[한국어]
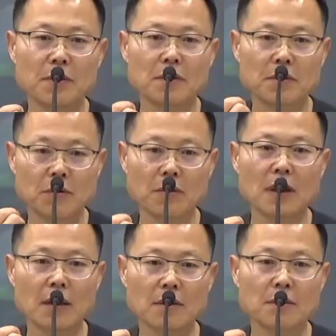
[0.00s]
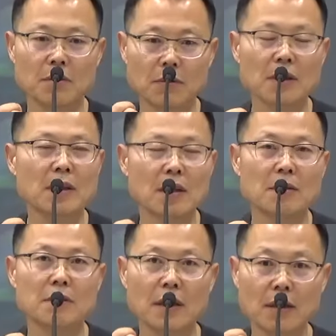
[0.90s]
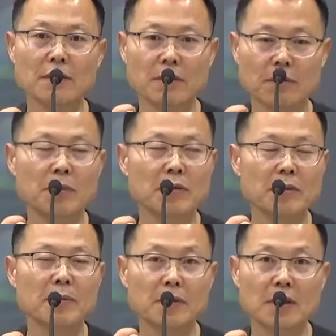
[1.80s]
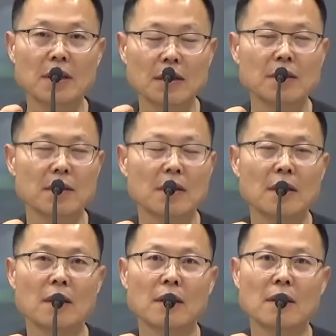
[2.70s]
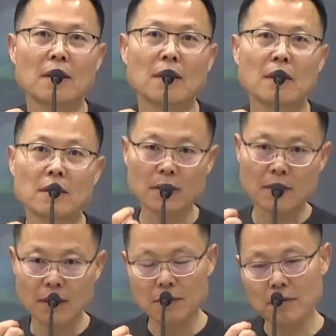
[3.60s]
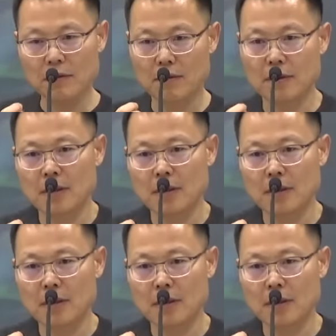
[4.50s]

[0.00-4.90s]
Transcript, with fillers: 있고 좋아하고 존경하고 사랑스러운 모습도 있겠지. 그런다고